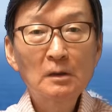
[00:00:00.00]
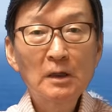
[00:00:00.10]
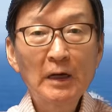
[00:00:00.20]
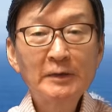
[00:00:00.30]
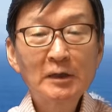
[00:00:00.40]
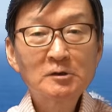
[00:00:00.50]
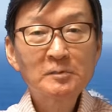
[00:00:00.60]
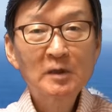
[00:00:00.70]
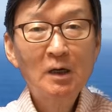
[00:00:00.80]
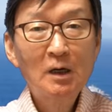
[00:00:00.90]

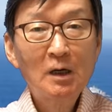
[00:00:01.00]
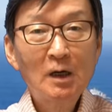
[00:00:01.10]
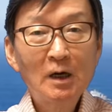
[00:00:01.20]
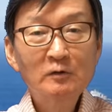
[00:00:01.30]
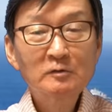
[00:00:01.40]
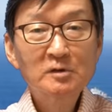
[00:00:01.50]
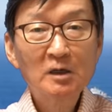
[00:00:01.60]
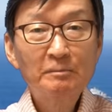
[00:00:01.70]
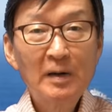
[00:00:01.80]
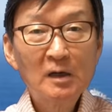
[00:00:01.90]
안녕하십니까
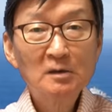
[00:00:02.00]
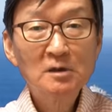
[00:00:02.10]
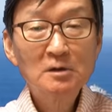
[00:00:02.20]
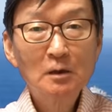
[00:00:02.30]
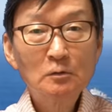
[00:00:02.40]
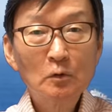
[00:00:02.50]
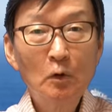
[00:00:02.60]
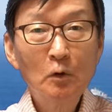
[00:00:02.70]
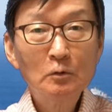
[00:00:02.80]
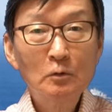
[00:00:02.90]
안교수의 바깥세상
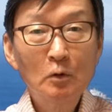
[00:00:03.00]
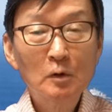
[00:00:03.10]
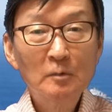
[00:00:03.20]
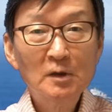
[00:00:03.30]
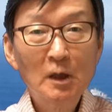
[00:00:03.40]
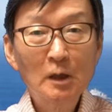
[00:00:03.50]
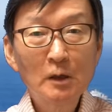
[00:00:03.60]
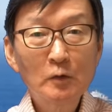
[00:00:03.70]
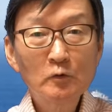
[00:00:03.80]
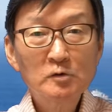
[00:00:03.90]
톡톡입니다
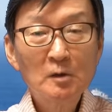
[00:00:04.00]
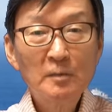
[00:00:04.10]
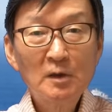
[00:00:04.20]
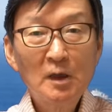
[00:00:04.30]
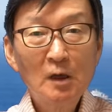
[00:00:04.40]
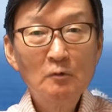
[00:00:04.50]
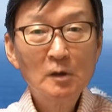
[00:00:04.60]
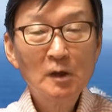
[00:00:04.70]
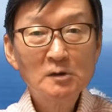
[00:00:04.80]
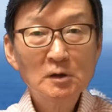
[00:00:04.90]
요새 미 해군이
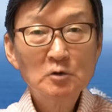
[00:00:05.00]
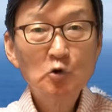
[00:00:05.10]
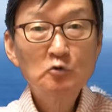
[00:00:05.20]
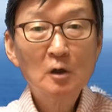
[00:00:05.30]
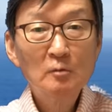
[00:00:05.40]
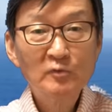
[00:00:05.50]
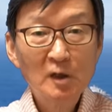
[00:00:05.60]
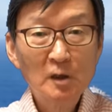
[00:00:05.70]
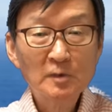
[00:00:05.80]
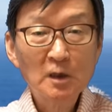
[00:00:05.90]
굉장히 초조하고
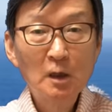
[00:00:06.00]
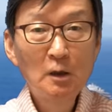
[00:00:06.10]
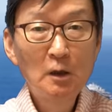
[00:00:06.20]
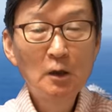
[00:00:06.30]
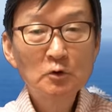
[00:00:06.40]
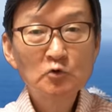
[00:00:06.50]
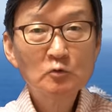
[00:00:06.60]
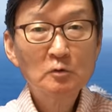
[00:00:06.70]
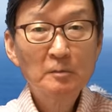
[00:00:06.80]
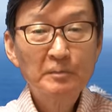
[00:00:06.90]
불안합니다
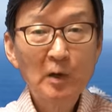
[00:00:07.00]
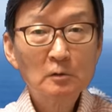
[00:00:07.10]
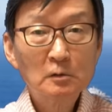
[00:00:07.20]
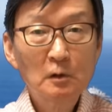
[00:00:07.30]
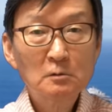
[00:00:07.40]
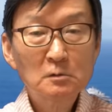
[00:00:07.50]
중국이 벽돌